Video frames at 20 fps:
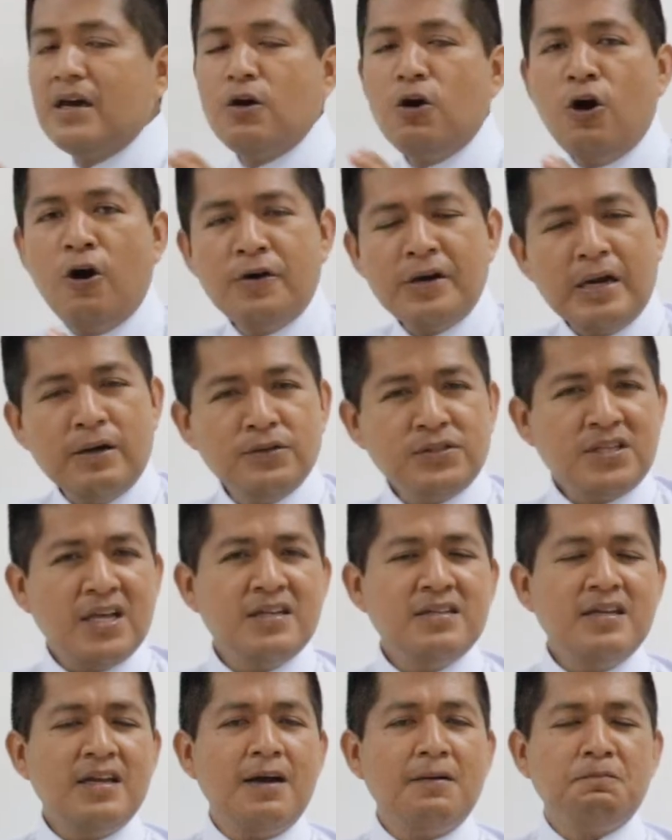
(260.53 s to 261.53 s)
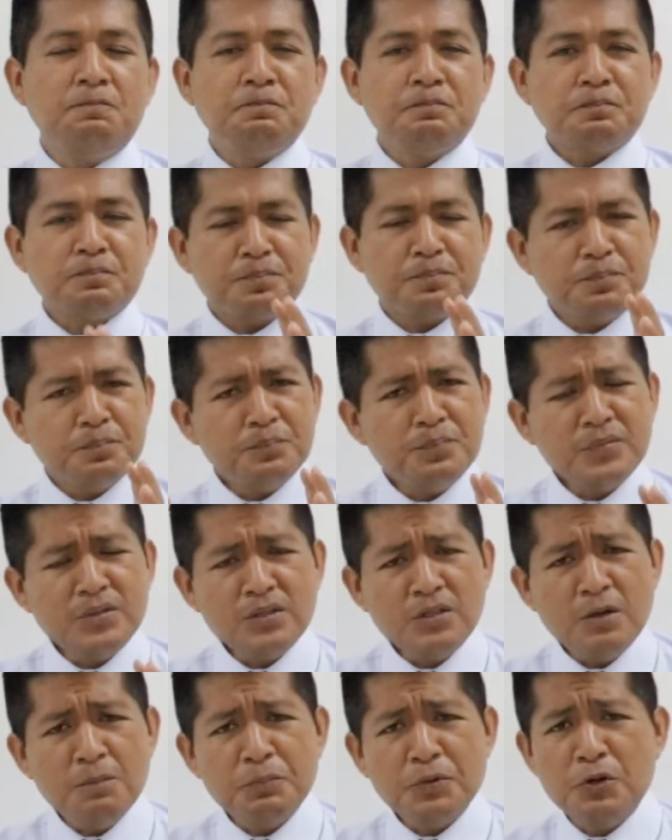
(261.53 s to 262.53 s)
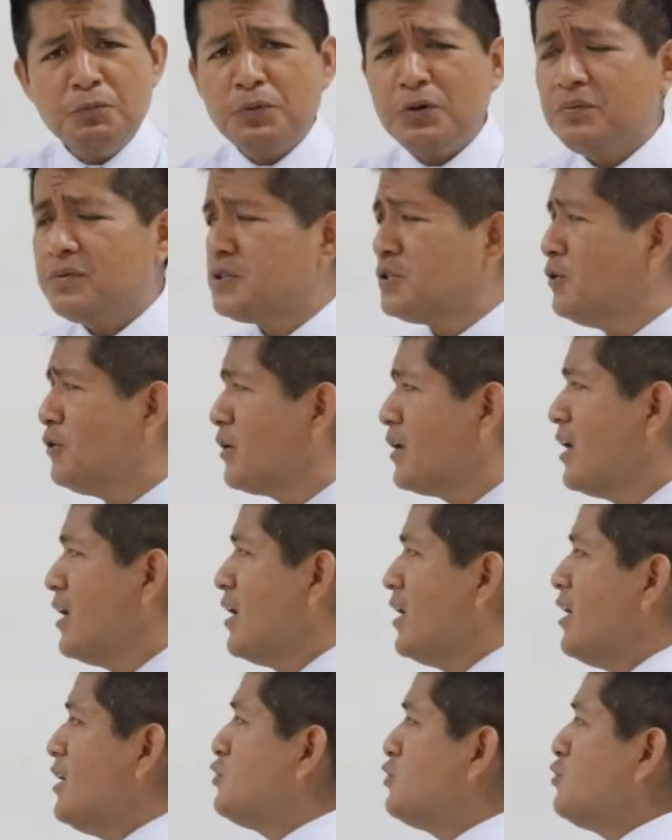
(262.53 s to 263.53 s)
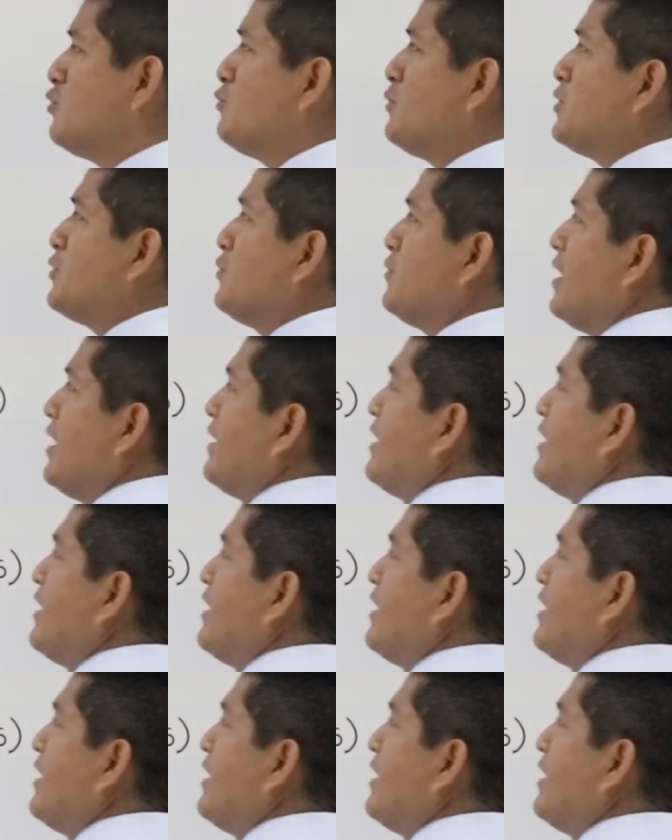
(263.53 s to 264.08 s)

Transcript: Ahora, ustedes dirán, pero profesor, esto no es una